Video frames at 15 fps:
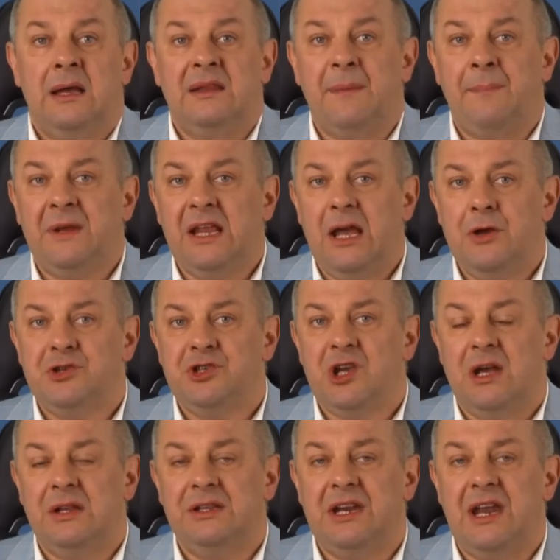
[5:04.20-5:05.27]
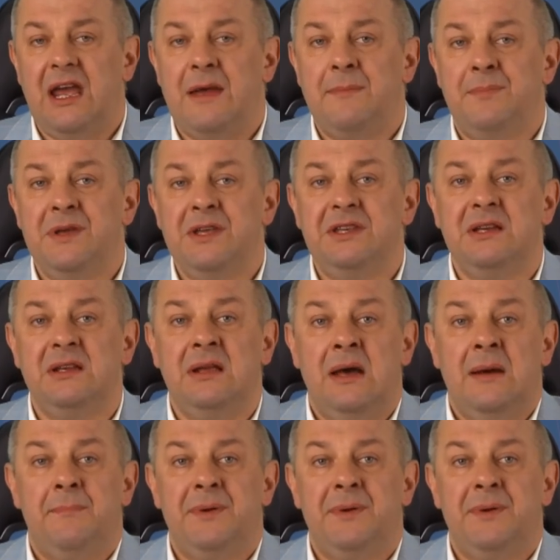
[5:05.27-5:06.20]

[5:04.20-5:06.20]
Нападающий Андрей Обидин